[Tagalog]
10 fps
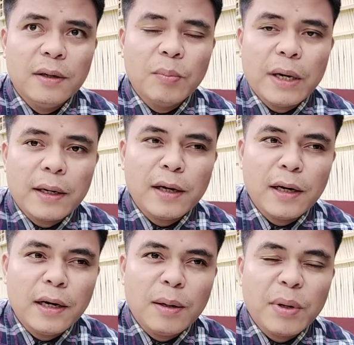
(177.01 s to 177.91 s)
para
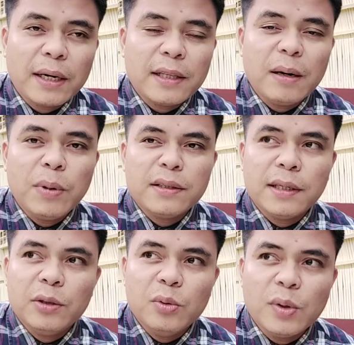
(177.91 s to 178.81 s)
nga makatabang
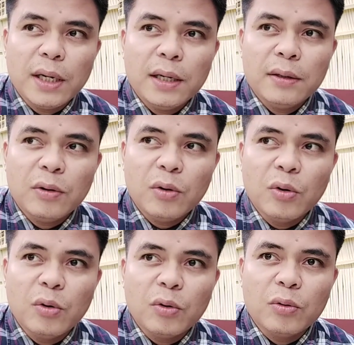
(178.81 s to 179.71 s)
sa atua
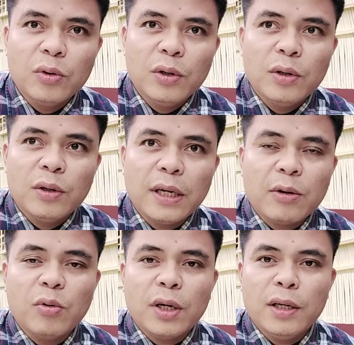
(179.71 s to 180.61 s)
o
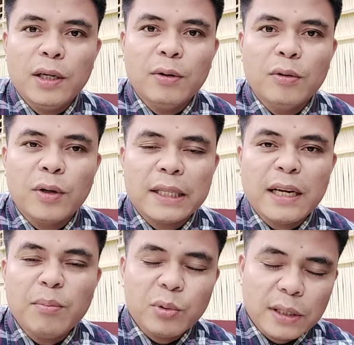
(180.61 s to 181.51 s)
dako kini o
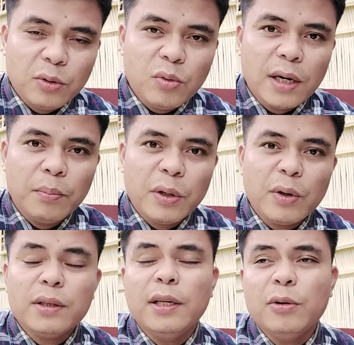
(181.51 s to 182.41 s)
katampo sa atua pero
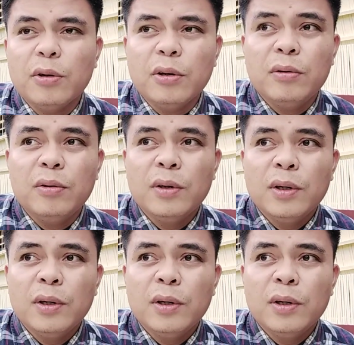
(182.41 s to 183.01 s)
ang tinuod